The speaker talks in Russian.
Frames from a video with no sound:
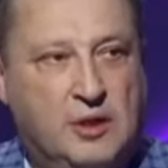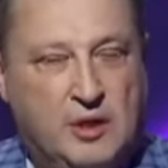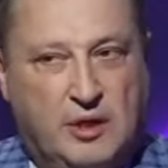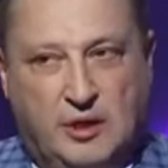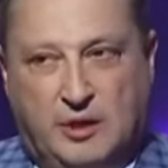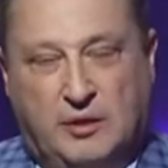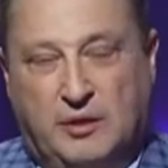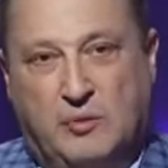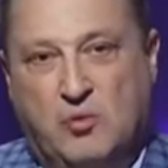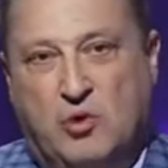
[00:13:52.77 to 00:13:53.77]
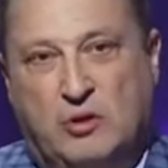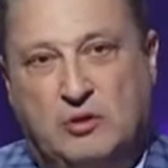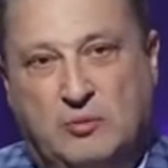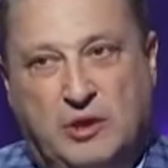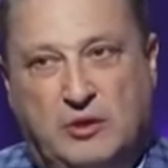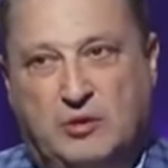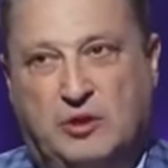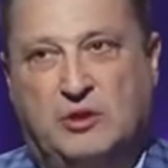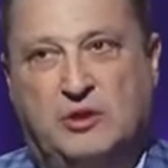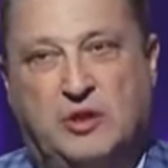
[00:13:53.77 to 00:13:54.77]
И не мог, с моей
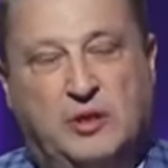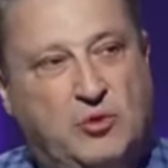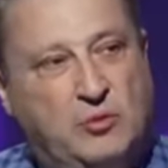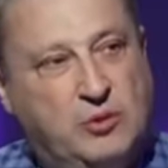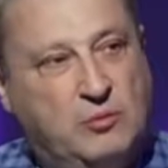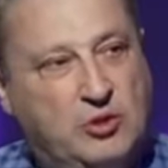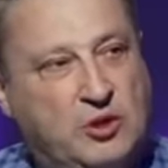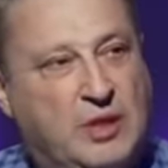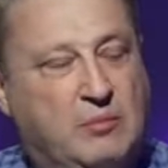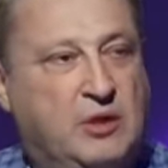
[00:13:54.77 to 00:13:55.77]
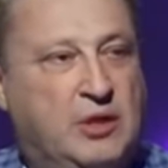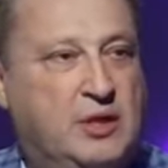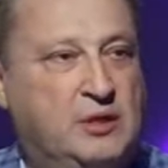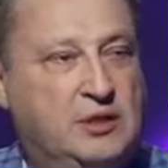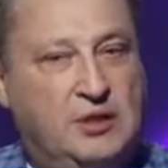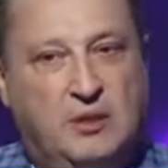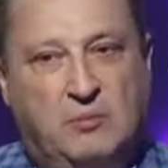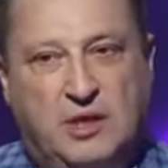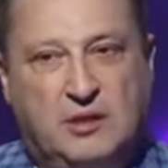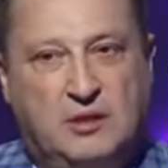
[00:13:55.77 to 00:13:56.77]
точки зрения, не мог, потому что там была российская
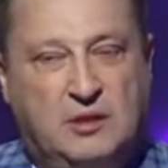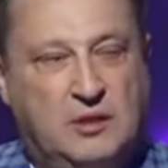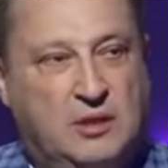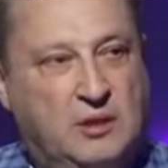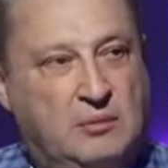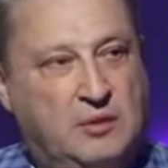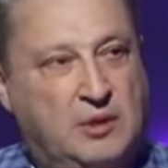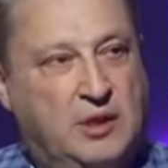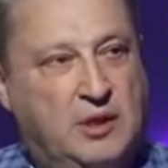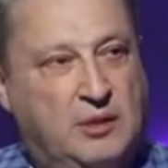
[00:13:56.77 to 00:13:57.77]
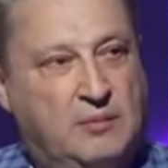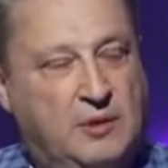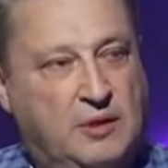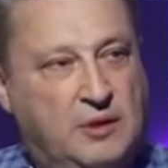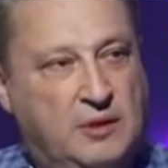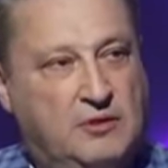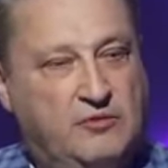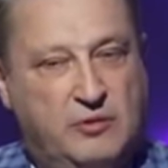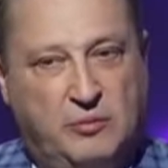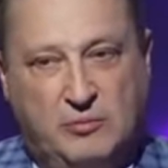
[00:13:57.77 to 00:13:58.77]
база, она была а,
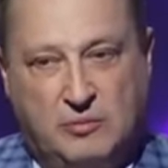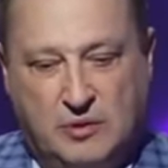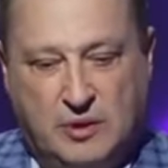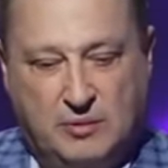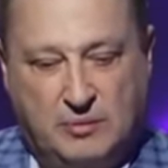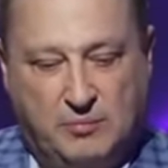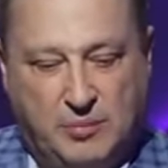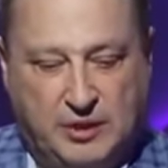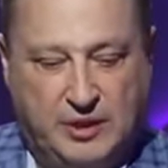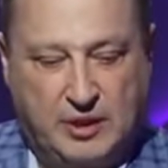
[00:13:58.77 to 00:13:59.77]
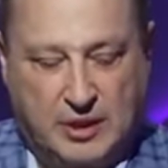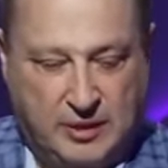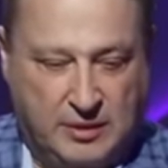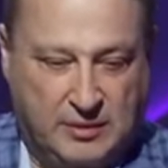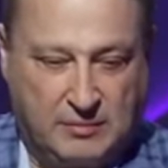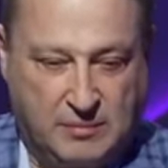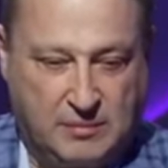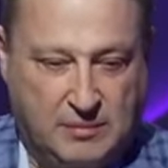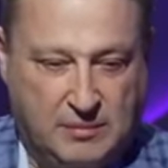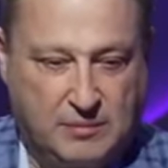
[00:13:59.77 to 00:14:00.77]
сформи... поддер... она...
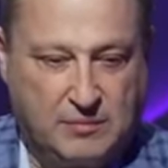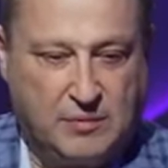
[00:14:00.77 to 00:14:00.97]
Черноморский флот.